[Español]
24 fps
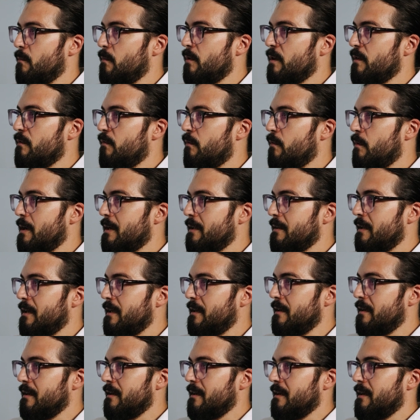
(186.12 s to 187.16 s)
muy
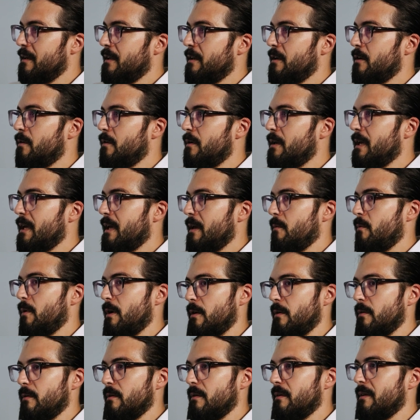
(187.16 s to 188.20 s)
fuerte, ¿no? Y que,
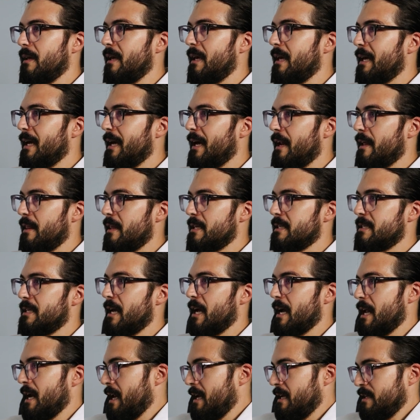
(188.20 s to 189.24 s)
bueno, eh, gracias
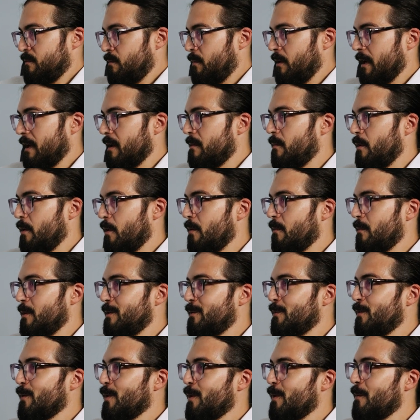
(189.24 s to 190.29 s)
a canales, por ejemplo, como
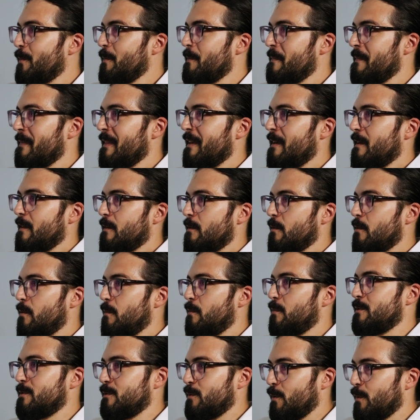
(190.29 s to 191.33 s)
el tuyo,
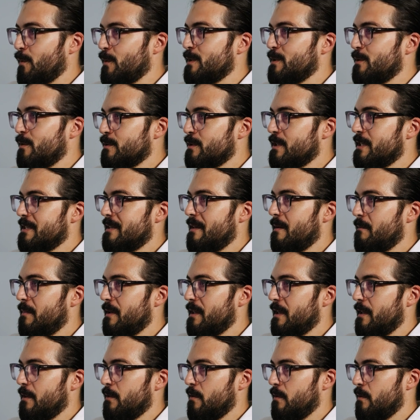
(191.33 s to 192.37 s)
¿no? Pues todo esto se está
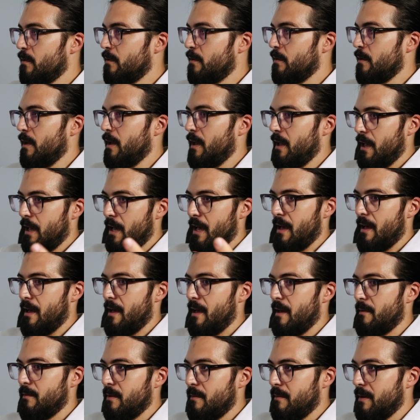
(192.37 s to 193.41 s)
empezando a,
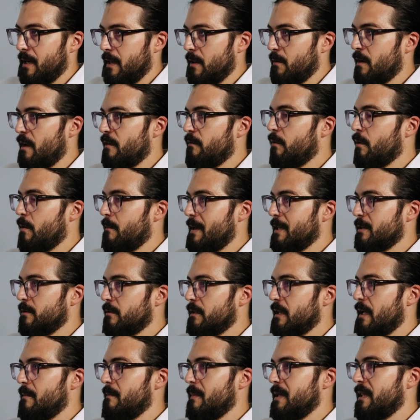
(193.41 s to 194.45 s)
a, vivir de una forma
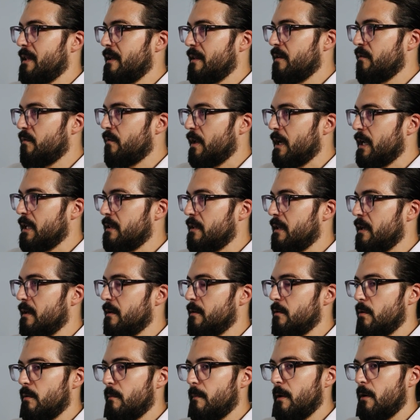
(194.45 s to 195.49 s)
totalmente
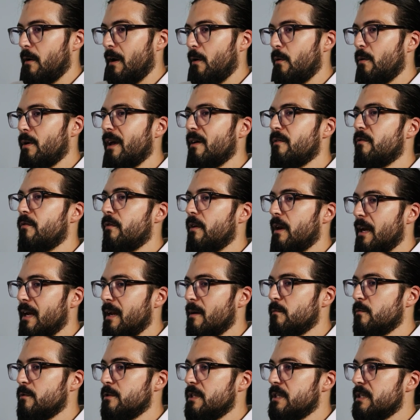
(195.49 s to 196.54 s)
diferente, ¿no? Pero algo que
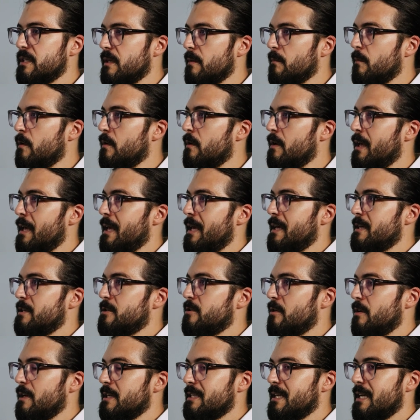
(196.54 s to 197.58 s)
frena muchísimo
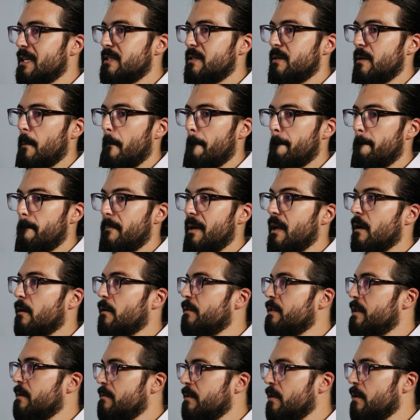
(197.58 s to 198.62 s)
son esas
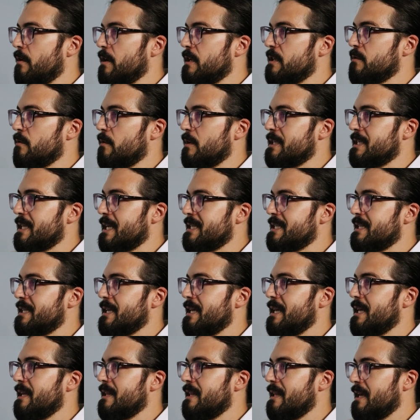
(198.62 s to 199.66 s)
preconcepciones o
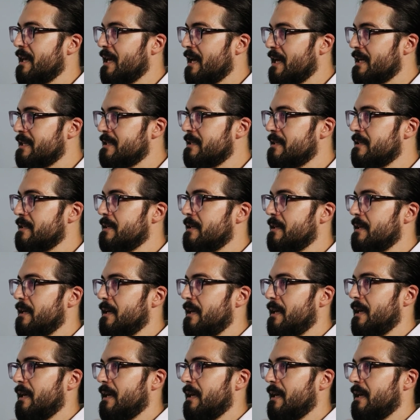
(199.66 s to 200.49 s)
esas ideas